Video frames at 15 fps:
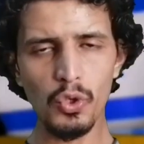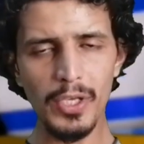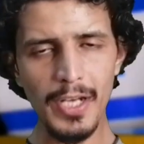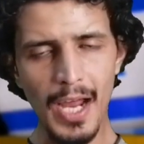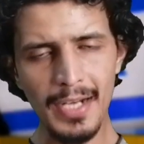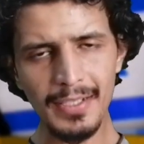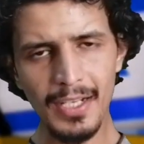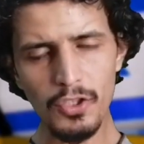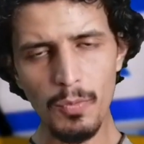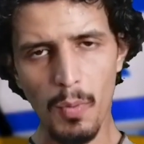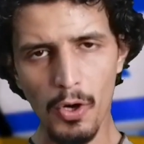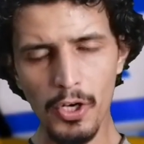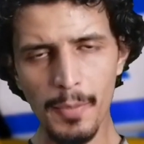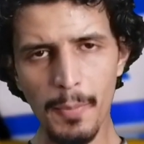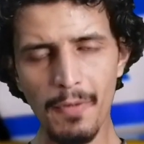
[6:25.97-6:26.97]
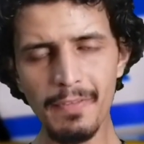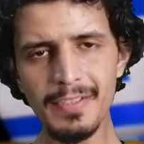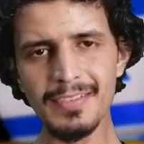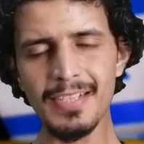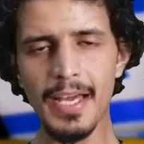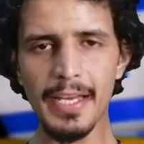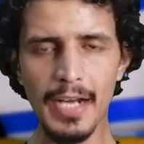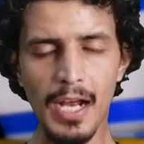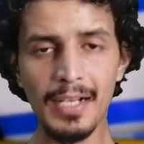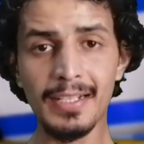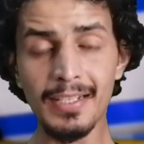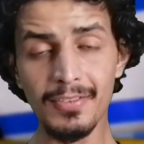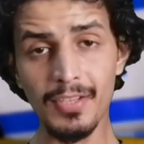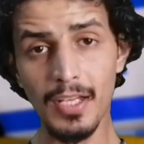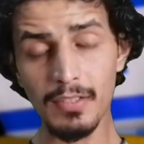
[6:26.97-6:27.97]
जो ईरान का जो बॉर्डर प्रोविंस है
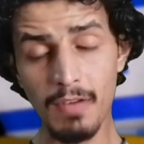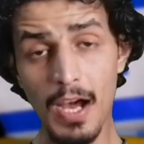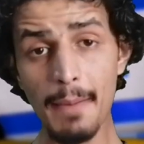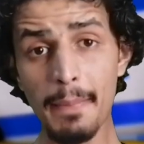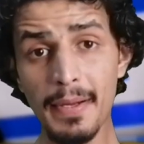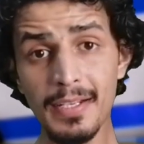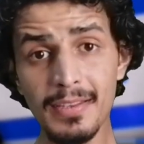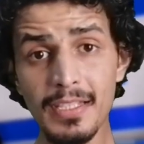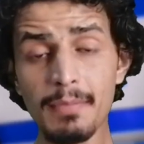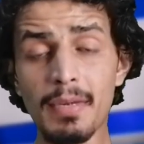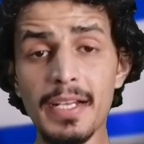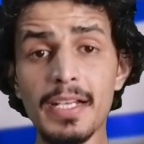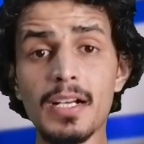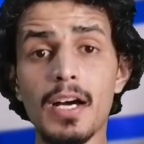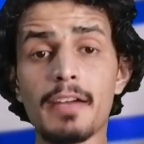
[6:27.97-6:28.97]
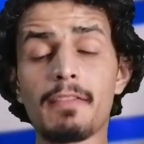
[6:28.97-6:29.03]
इराक के साथ वहाँ पर इतनी बड़ी